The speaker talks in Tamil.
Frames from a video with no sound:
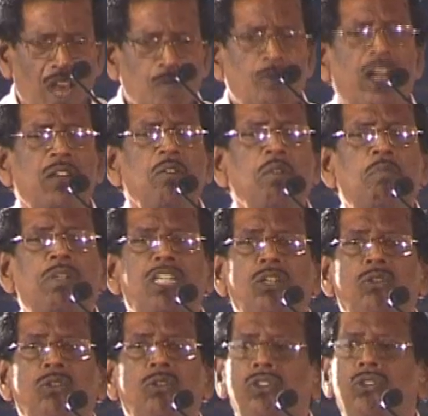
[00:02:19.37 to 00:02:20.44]
நாம்
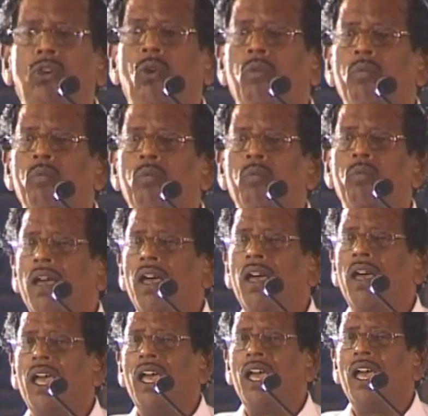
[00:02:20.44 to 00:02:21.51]
அடிமைப்பட்டு கொண்டிருந்தோம்
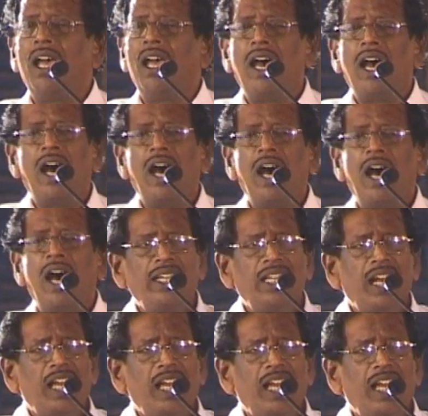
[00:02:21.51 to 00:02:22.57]

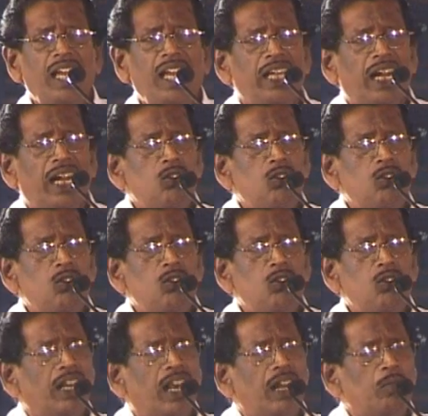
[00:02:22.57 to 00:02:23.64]
ஆங்கிலேயர்கள் இருநூறு
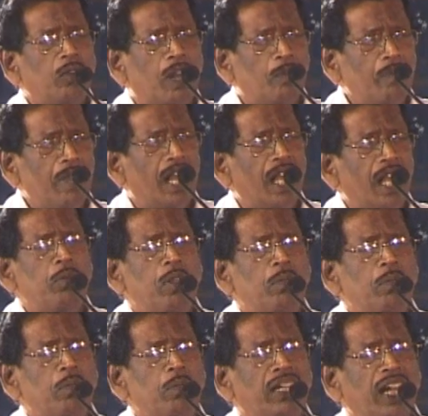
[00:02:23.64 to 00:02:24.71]
ஆண்டு காலம் நம்மை
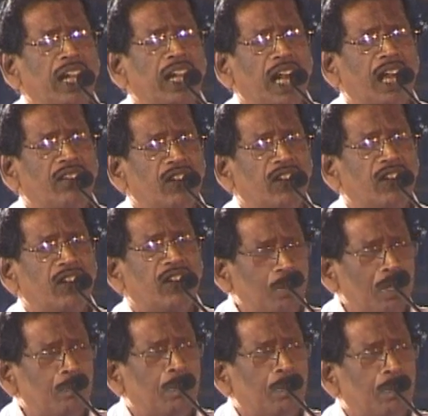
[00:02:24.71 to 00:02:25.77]
அடிமைப்படுத்தினார்களே அவர்களை
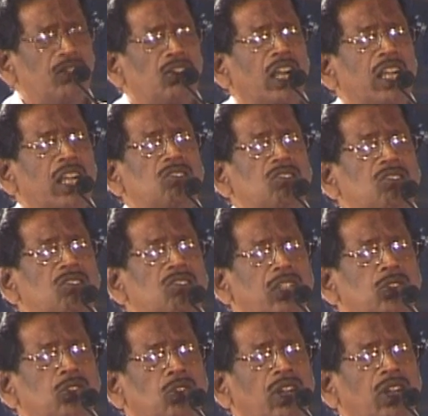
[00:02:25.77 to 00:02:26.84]
எப்படி பழிவாங்குவது
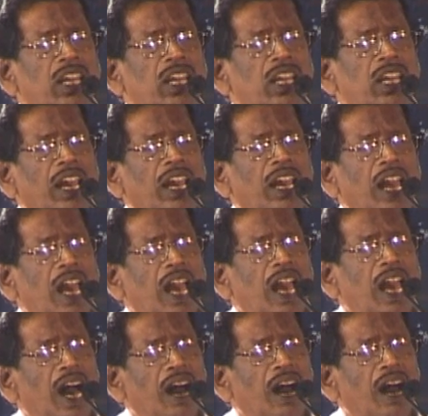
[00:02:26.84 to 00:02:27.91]
என்று சொல்லி
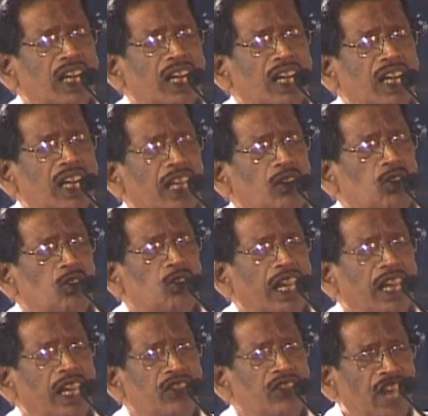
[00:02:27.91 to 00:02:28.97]
அவர்களை தன்னுடைய
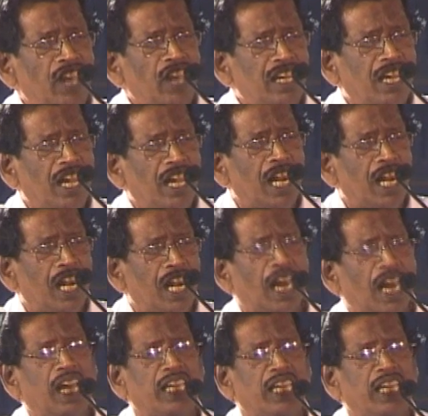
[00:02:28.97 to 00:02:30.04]
இசைக்கு
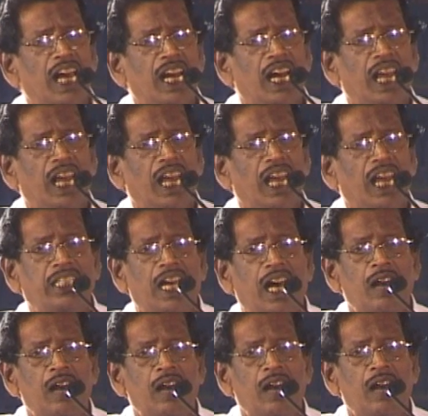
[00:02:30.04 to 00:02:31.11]
அடிமையாக்கினார்
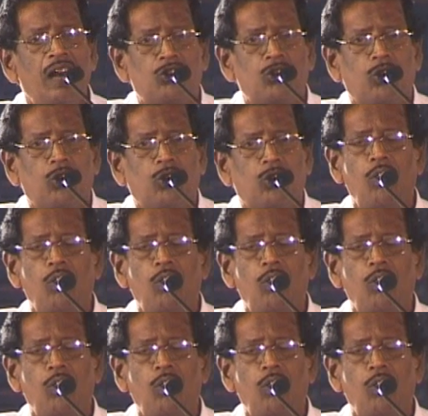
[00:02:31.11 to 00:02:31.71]
இளையராஜா மேஸ்ட்ரோ